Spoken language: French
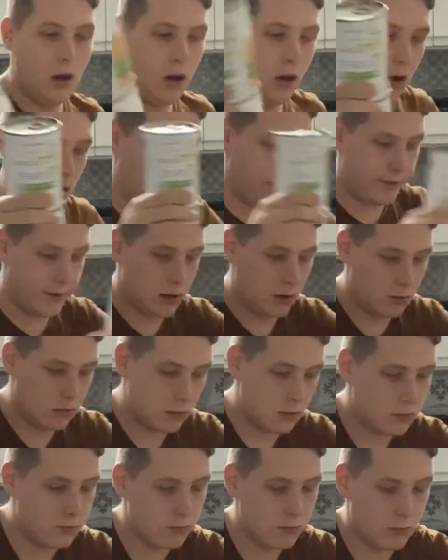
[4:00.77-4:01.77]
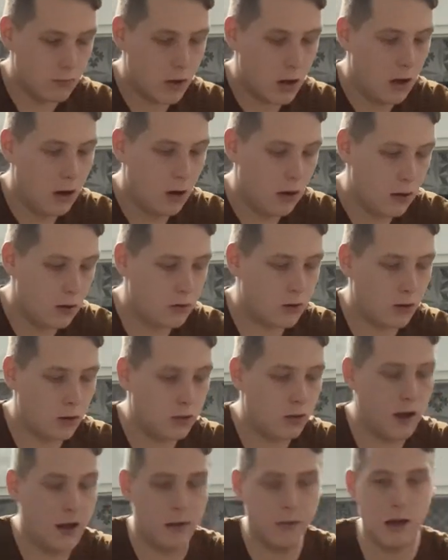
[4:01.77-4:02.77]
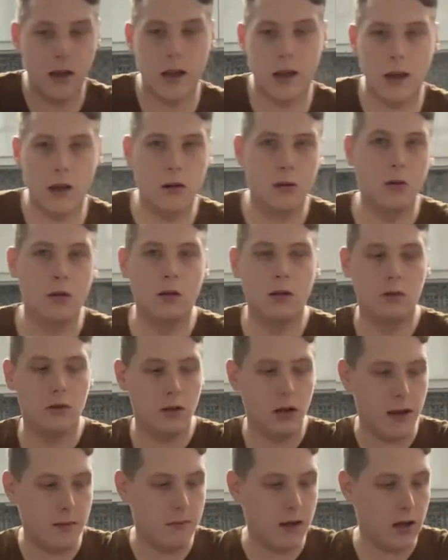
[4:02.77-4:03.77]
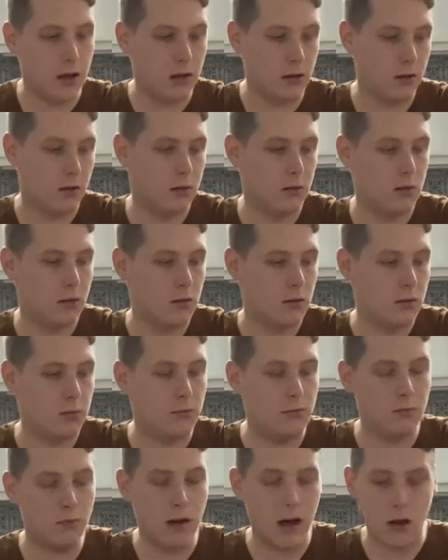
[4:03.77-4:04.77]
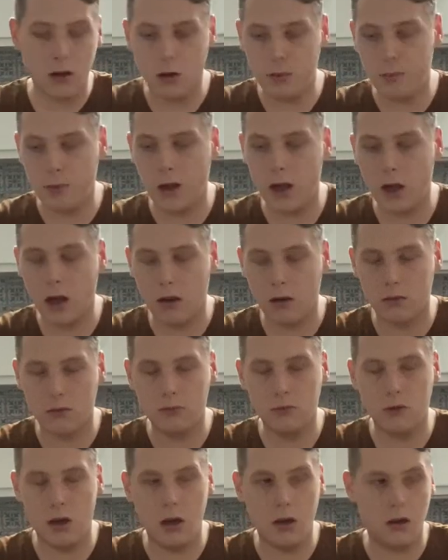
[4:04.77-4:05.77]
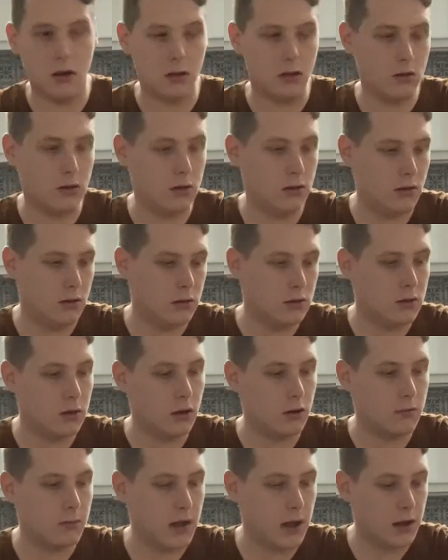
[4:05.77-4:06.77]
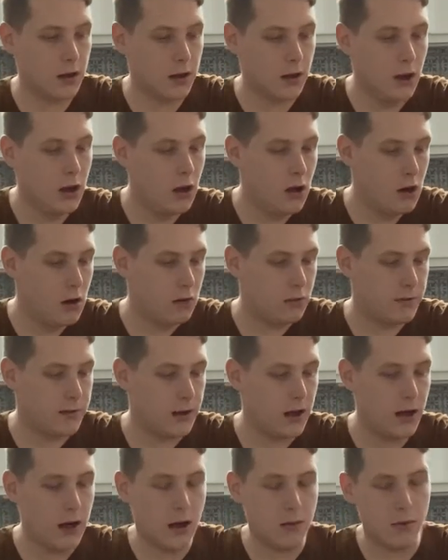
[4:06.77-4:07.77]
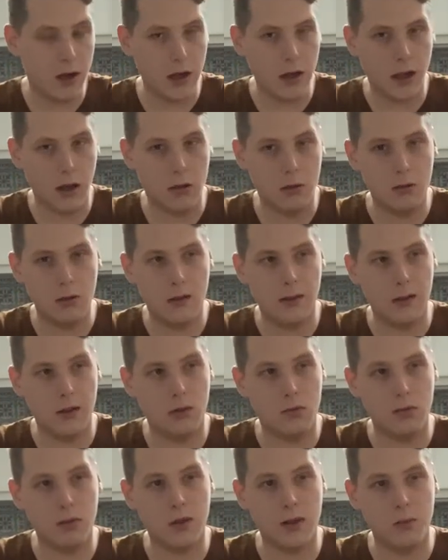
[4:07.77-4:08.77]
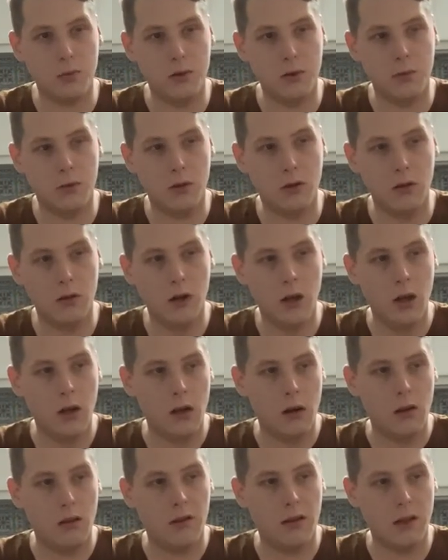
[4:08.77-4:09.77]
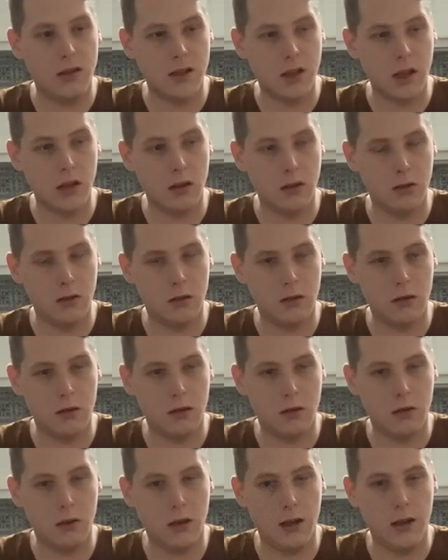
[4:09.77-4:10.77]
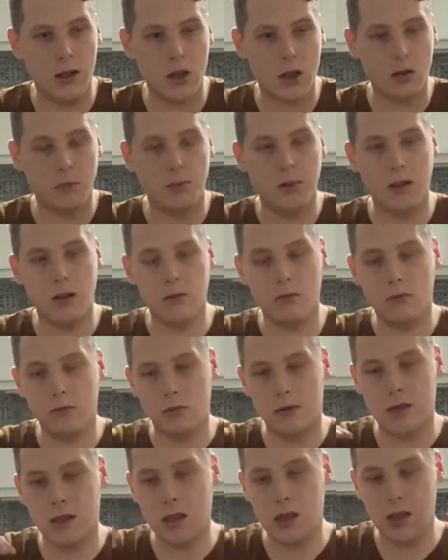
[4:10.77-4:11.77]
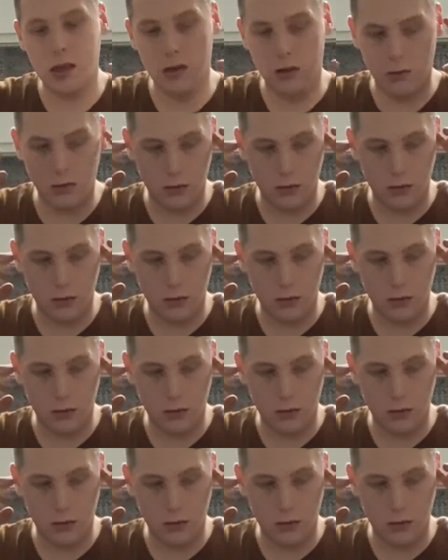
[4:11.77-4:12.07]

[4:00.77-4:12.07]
En fait, que ce soit la marque Eco, la marque marque père ou alors une grande marque, au final la marque Eco c'est tout simplement, on va dire, les champignons dits